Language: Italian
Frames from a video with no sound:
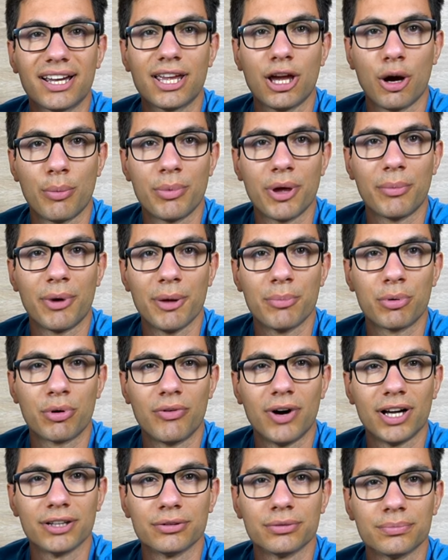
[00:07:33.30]
che io abbia mai
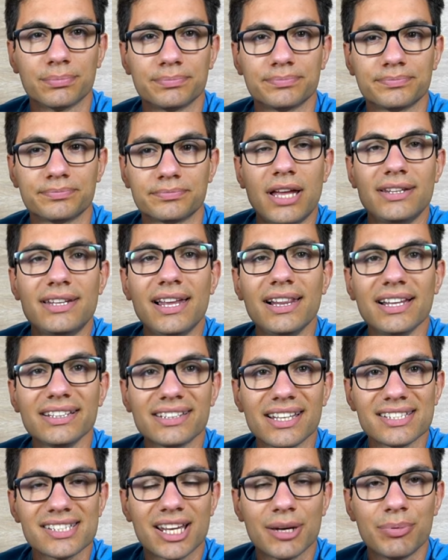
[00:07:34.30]
provato. Nella
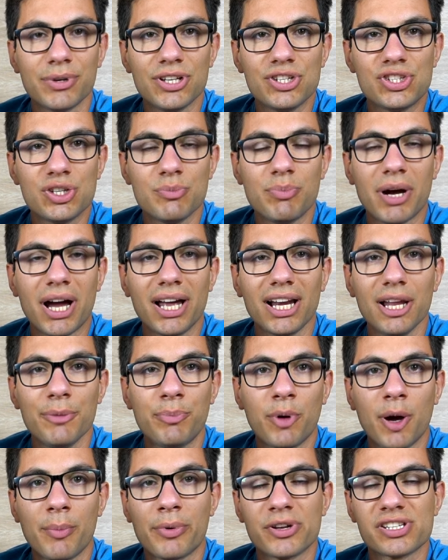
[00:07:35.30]
tasca principale
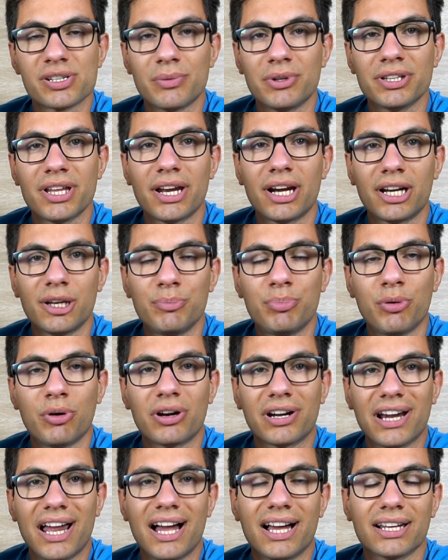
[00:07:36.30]
poi possiamo andare a
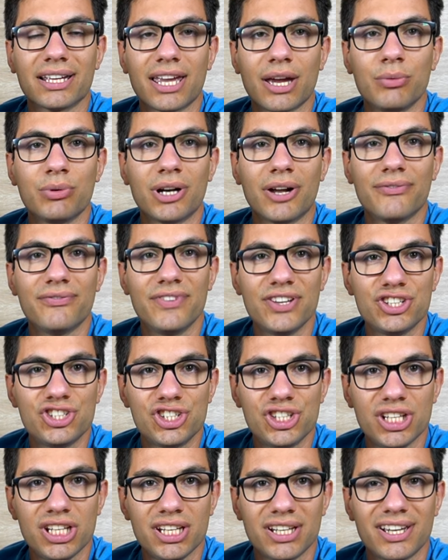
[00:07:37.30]
riporre anche una
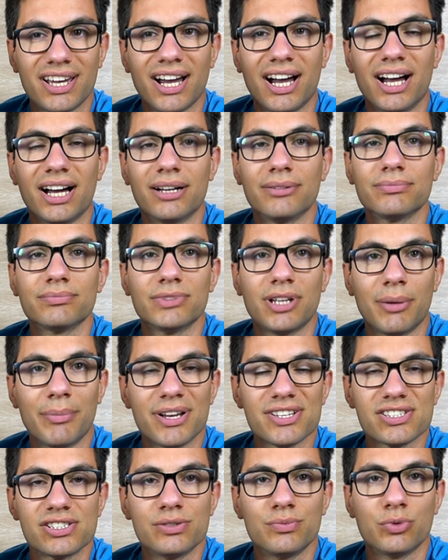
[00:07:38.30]
vescica da
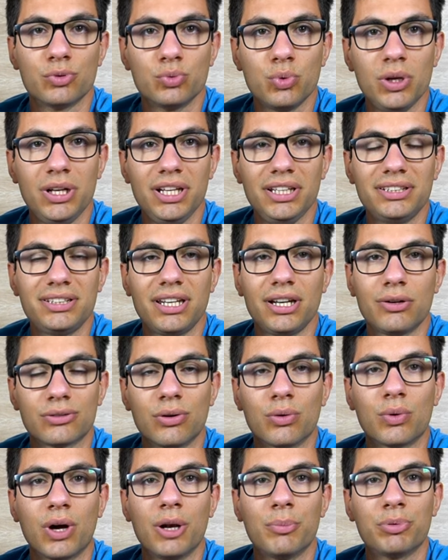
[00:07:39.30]
massimo 2 litri
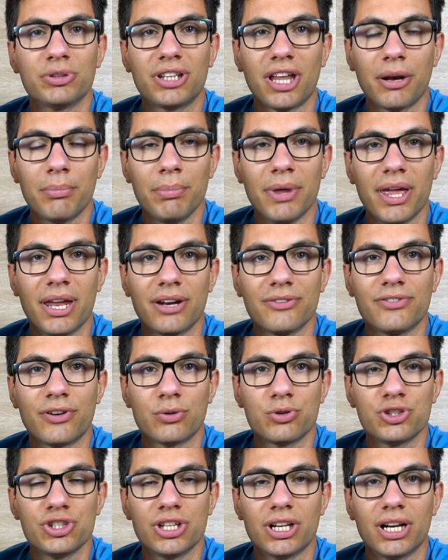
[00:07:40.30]
col quale poter bere e far
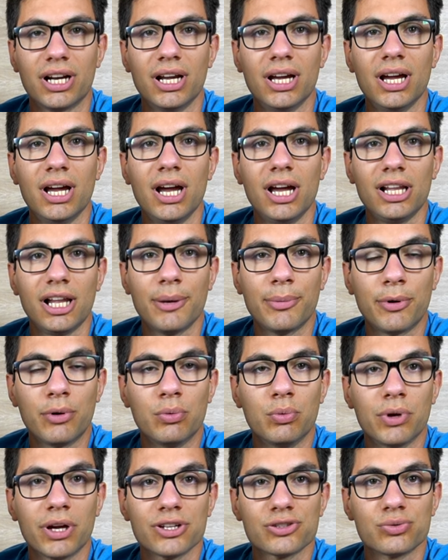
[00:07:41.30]
uscire la
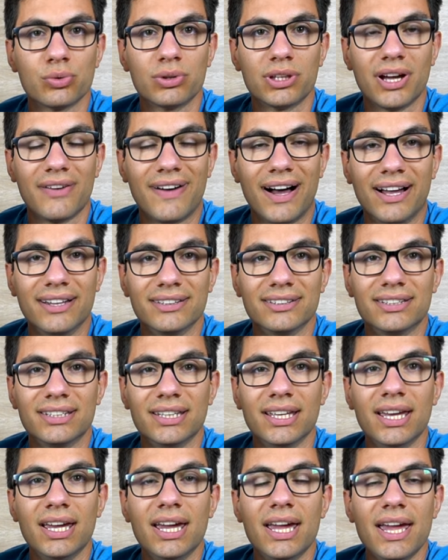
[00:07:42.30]
prolunga sul davanti.
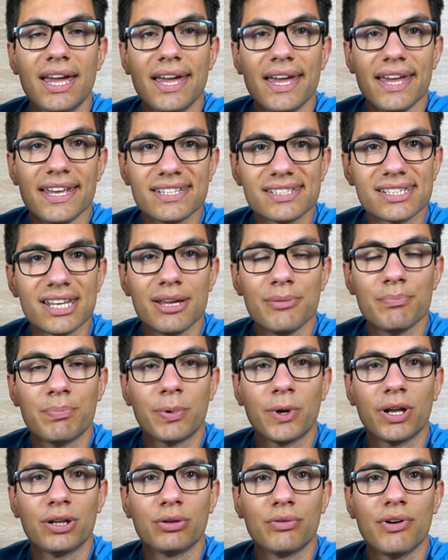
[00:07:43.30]
E
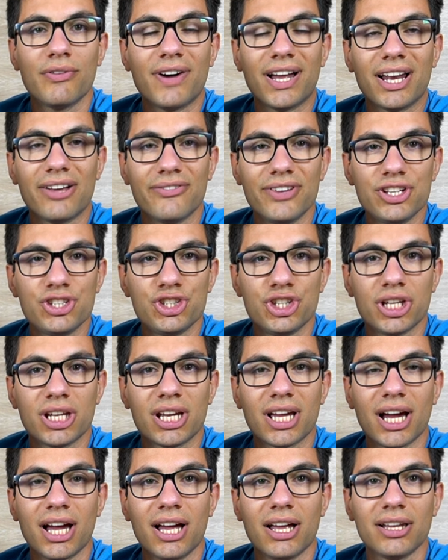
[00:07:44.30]
sempre dove va la
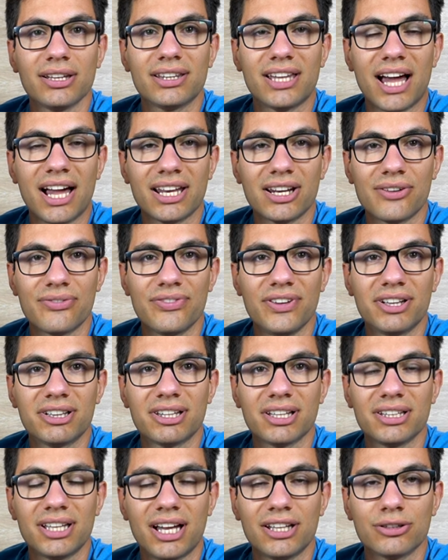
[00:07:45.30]
vescica,
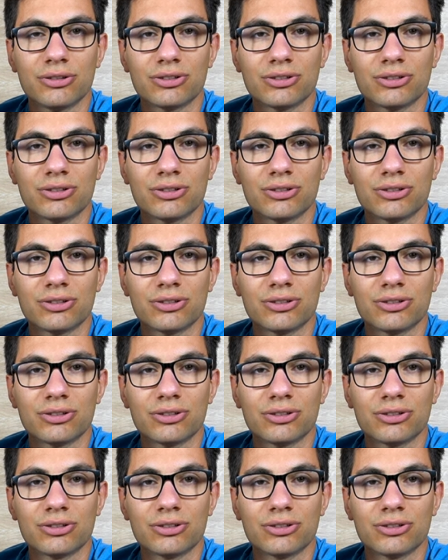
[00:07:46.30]
Dynafit dà in